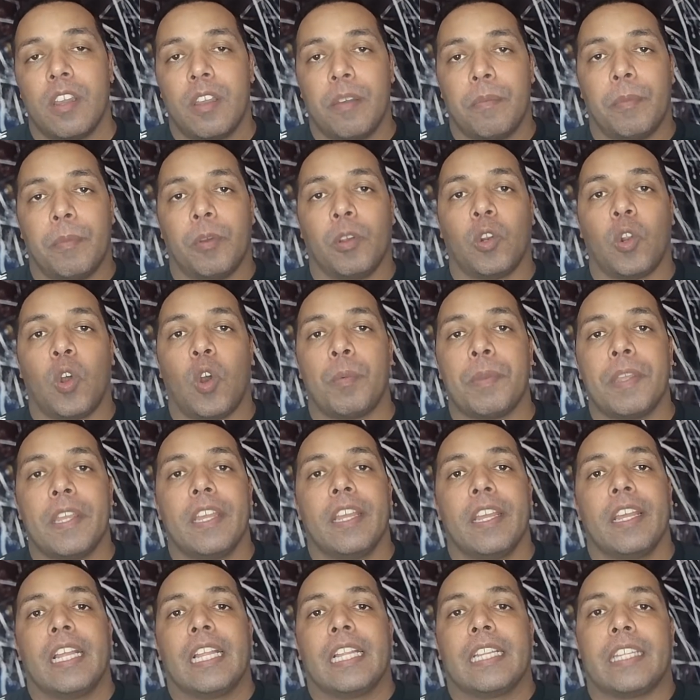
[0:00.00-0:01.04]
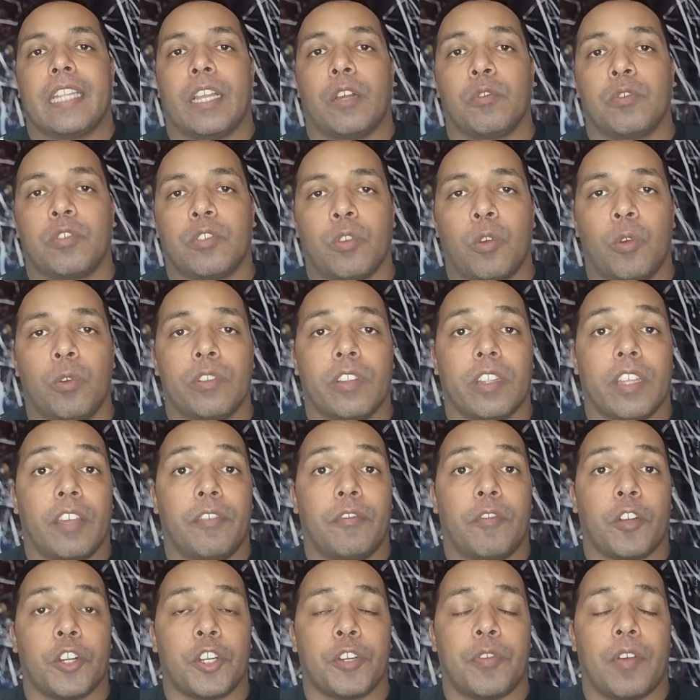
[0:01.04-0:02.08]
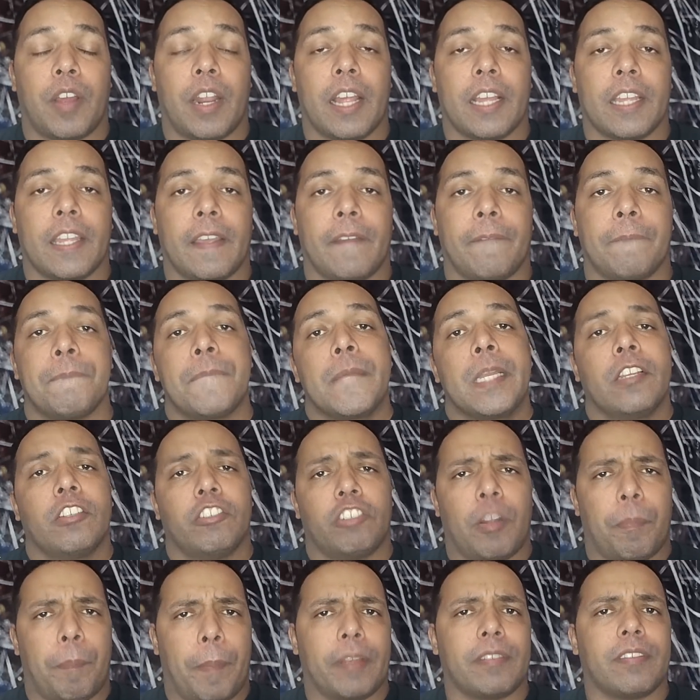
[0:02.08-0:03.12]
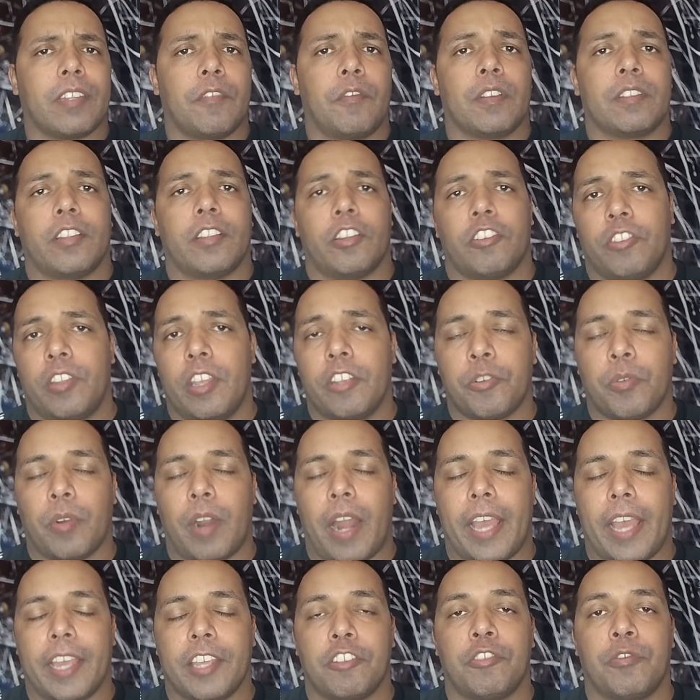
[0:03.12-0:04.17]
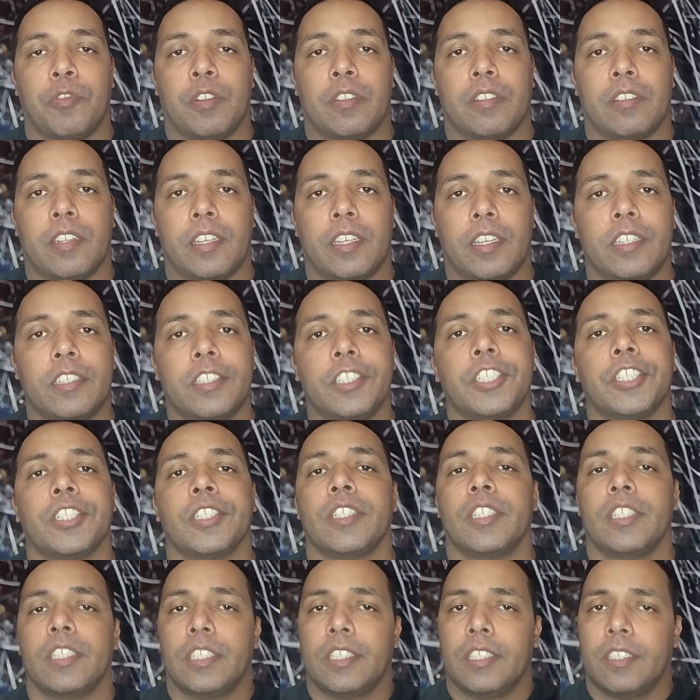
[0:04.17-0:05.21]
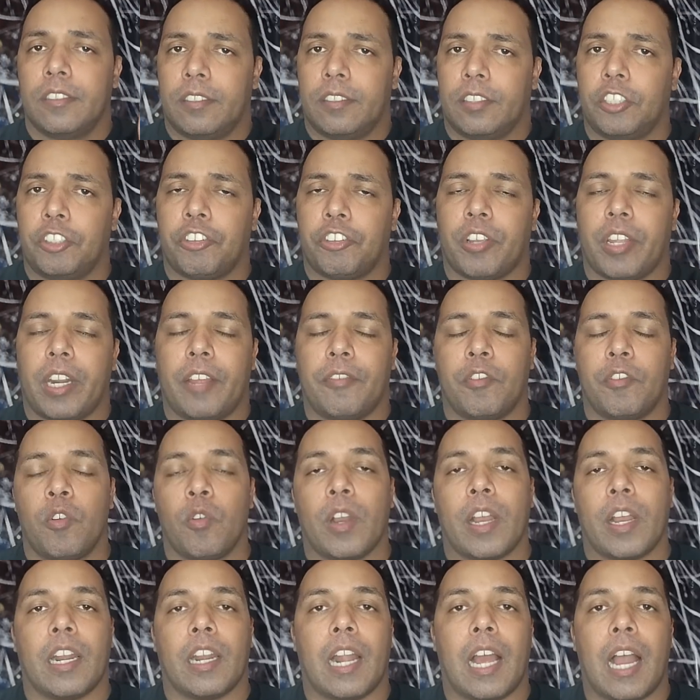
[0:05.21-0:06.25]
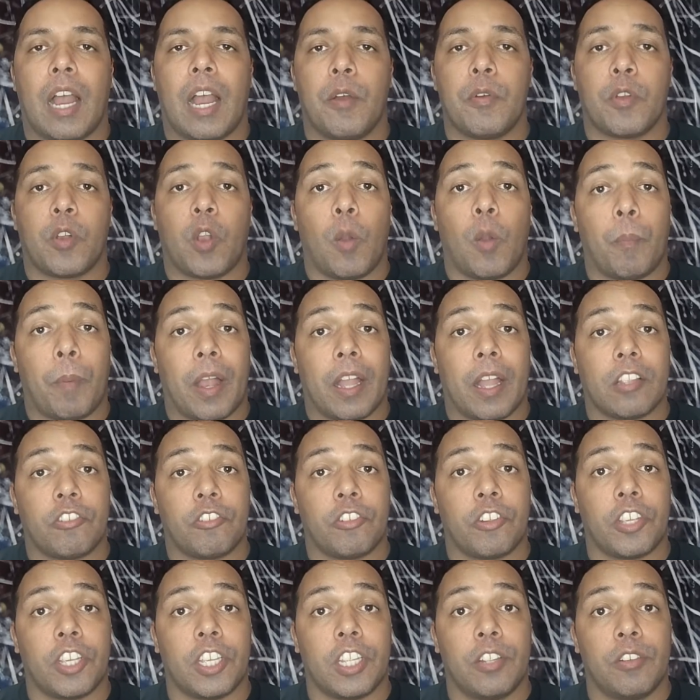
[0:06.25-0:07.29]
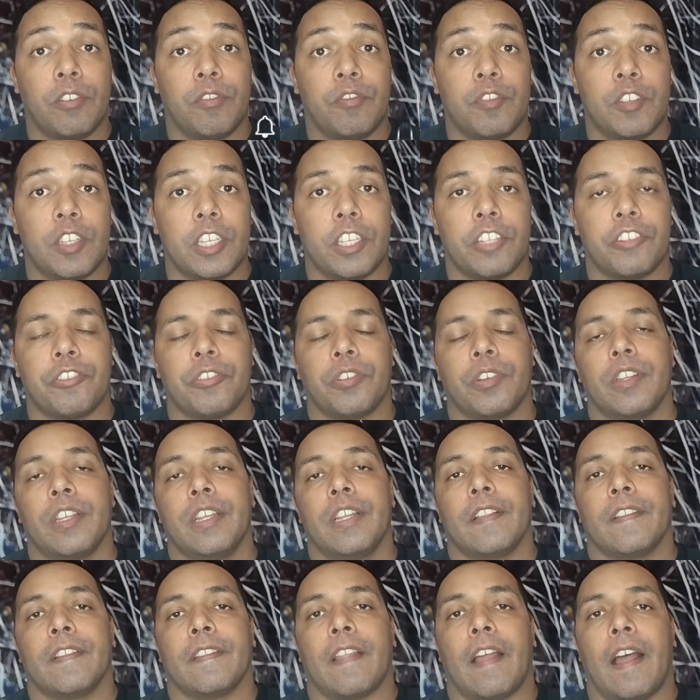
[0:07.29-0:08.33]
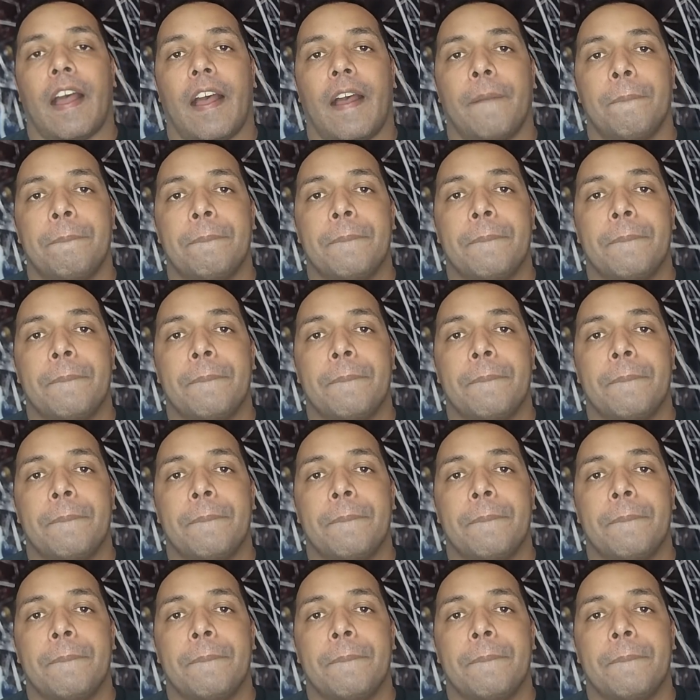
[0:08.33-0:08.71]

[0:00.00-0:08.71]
Meu nome é o Souza, quem vos fala aqui. Já peço que vocês deixem o like de vocês, se inscrevam no canal e compartilhem o vídeo, tá?